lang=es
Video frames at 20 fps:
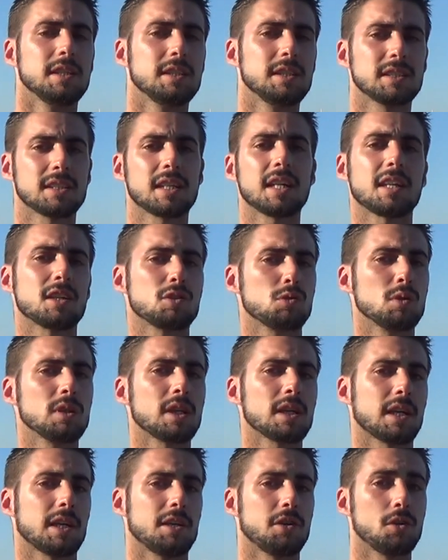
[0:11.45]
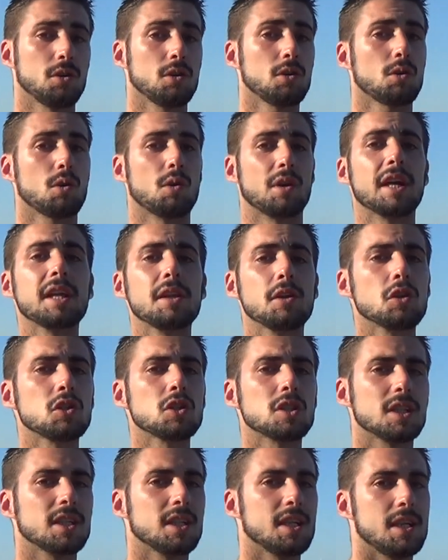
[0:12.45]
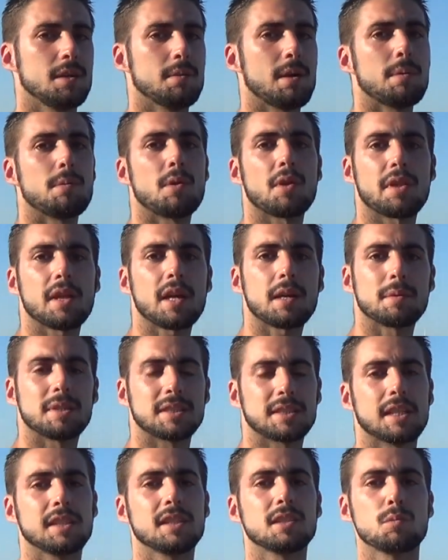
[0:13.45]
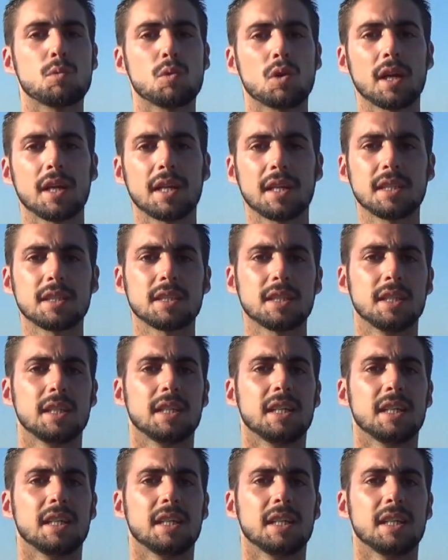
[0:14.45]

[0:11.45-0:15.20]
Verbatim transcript: Y es que resulta que yo con ellos iba a abordar bastantes mujeres